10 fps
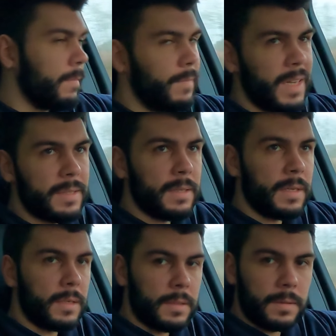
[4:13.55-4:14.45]
Weiß ich
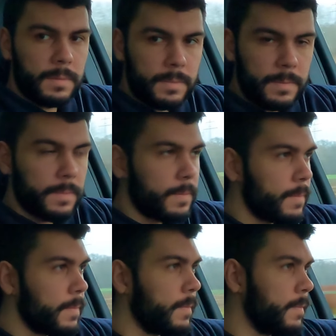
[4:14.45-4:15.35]
nicht,
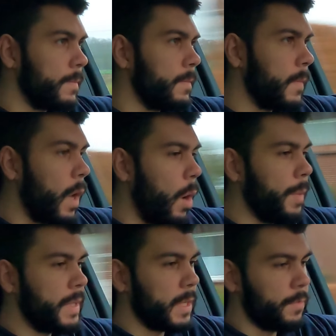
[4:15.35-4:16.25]

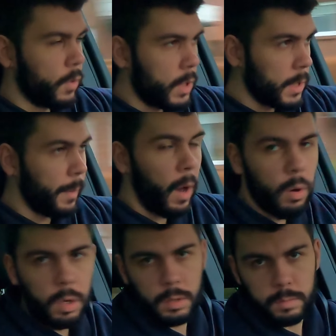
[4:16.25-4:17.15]
ob ich das wirklich
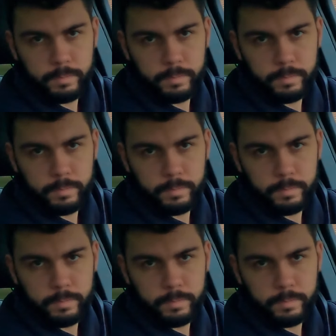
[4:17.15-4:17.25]
brauche.